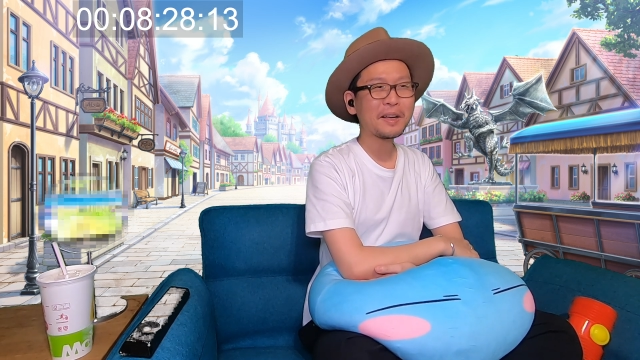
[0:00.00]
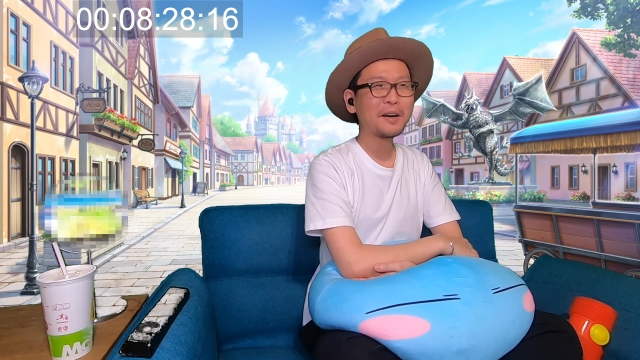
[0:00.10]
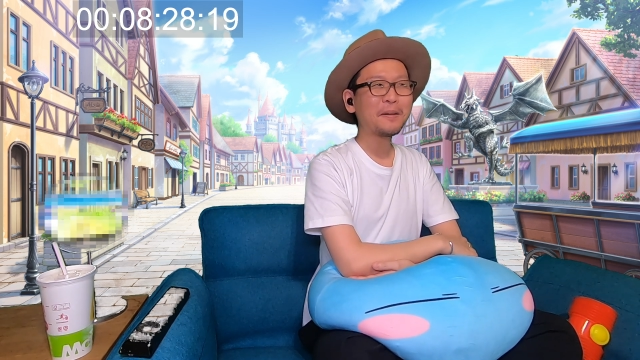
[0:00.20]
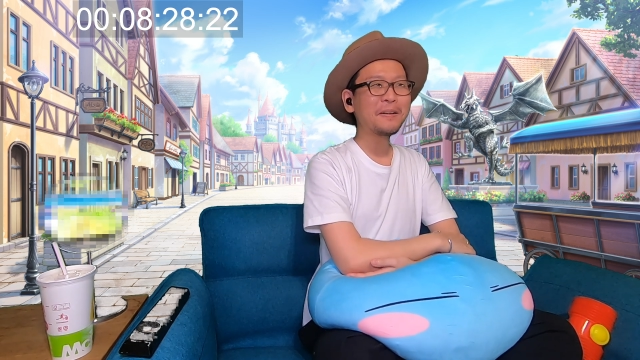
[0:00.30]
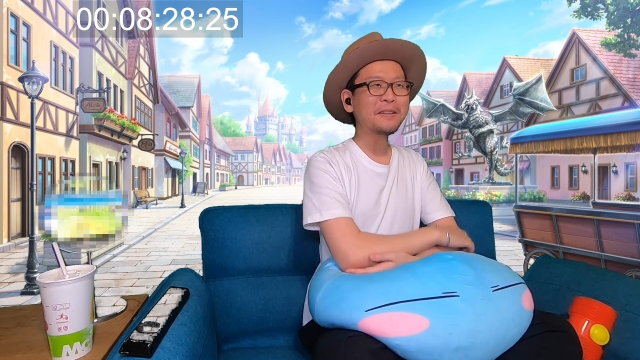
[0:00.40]

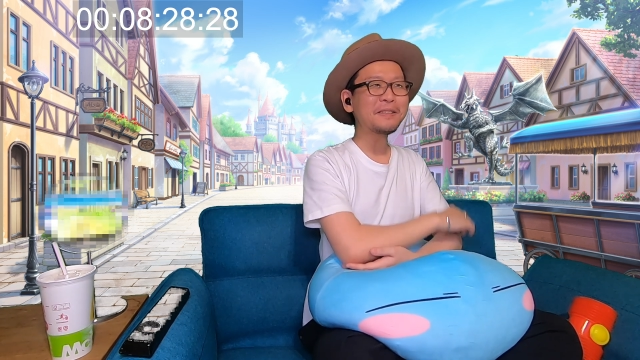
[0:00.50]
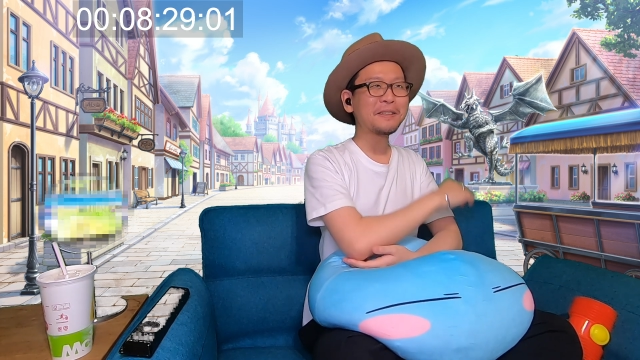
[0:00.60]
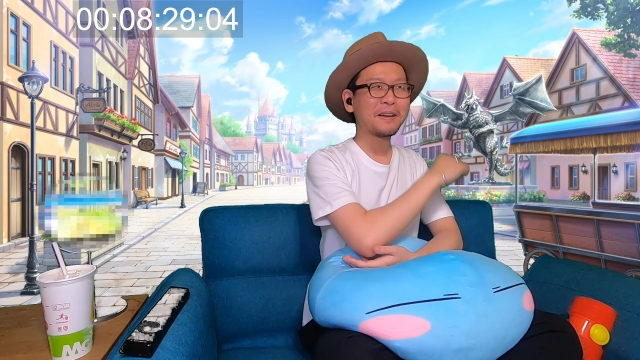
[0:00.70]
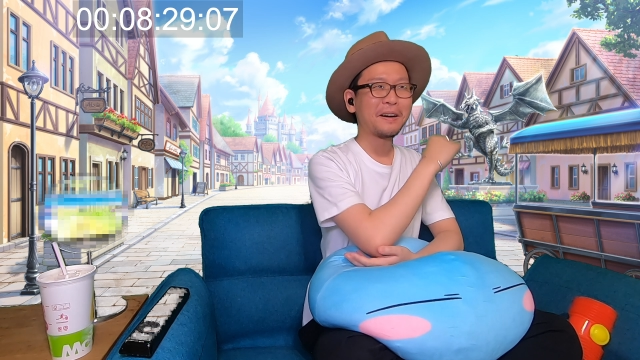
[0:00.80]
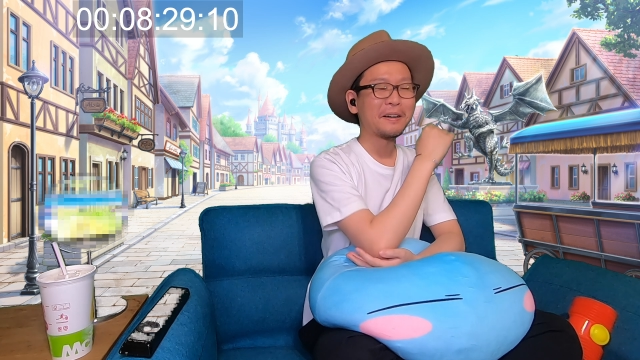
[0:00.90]
かわ
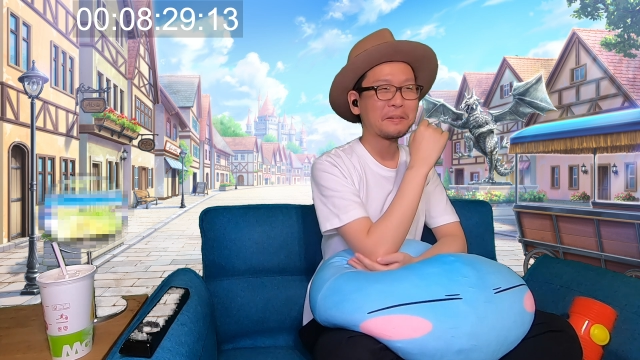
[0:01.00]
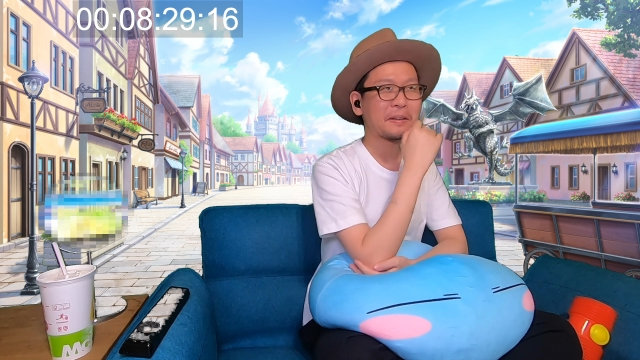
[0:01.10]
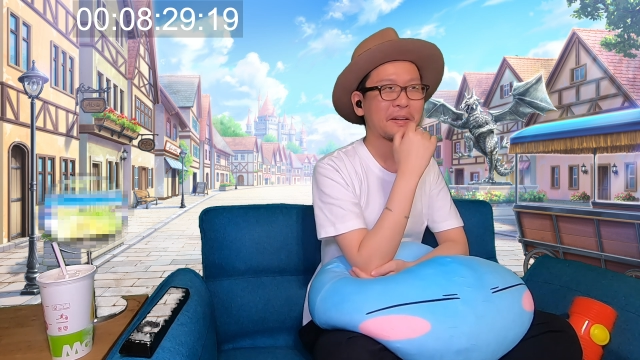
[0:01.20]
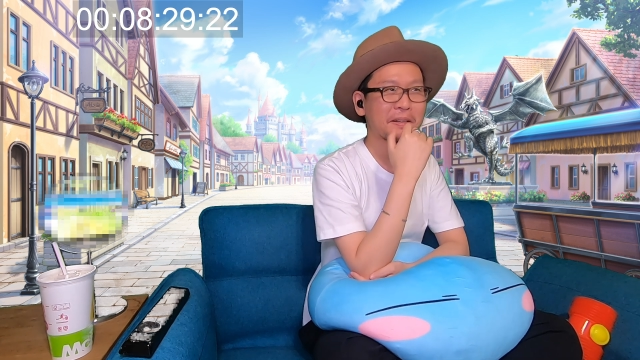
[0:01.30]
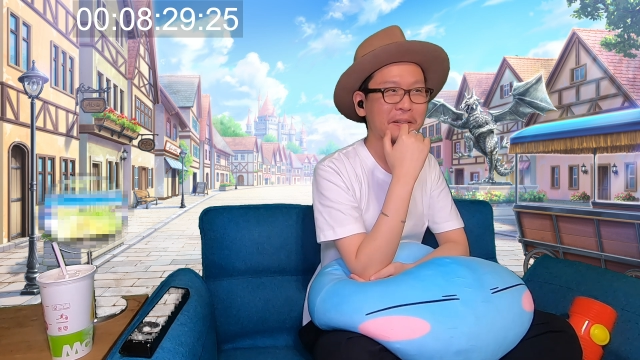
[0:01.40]
いいな、春
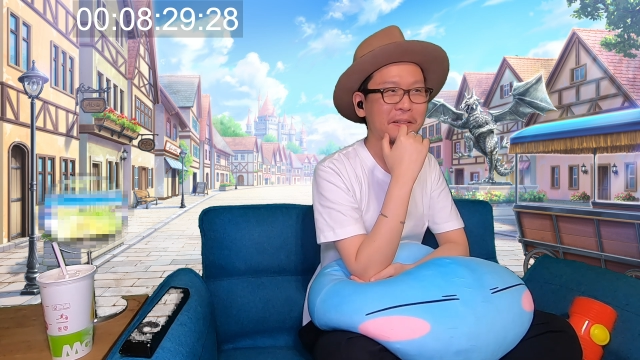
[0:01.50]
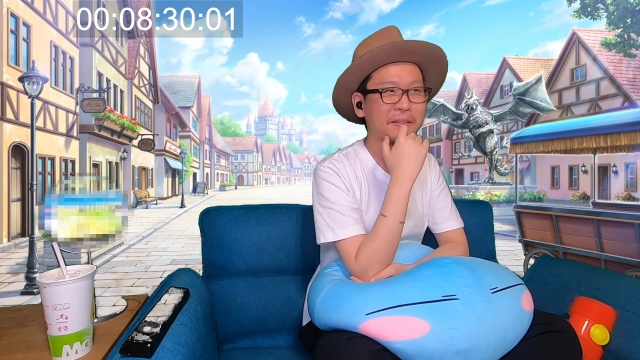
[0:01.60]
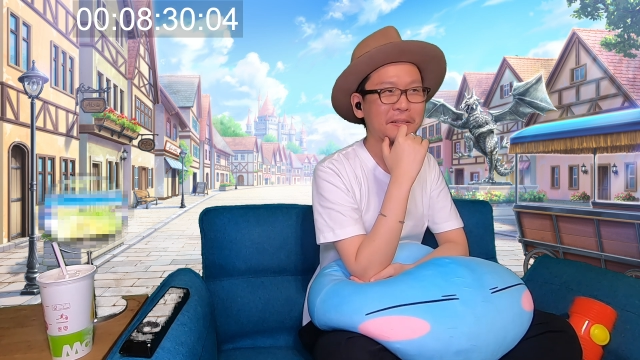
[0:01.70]
から。